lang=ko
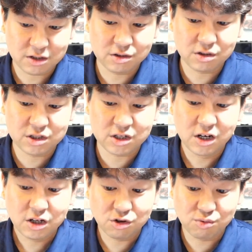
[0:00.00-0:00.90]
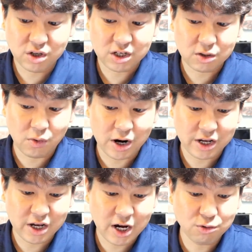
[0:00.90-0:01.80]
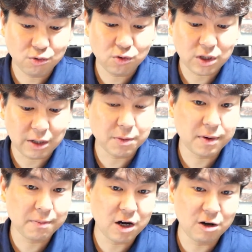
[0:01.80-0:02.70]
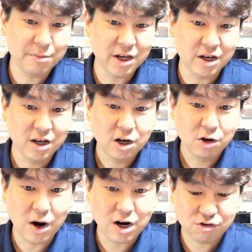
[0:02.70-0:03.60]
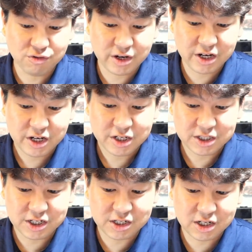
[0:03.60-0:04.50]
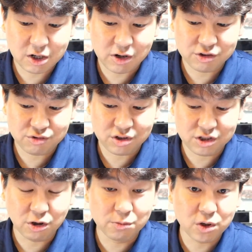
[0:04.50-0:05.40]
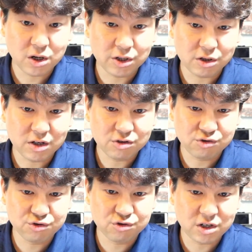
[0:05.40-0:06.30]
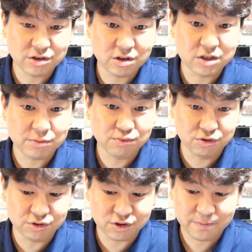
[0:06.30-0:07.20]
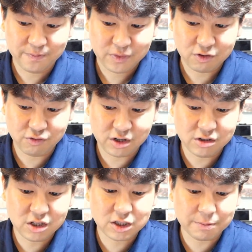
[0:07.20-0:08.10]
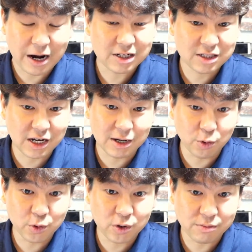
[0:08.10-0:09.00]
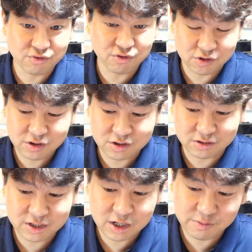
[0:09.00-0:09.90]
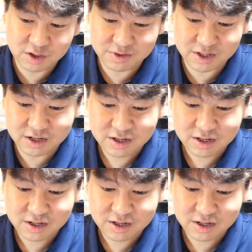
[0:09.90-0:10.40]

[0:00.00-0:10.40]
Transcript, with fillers: 그래서 이제 느부갓네살 왕이 하도 답답한 마음에 왕궁의 지혜자라고 할 수 있는 점성가들과 주술가들을 이제 부르죠. 우리가 흔히 이제 박사 뭐 이렇게 부르는 그런 사람들입니다.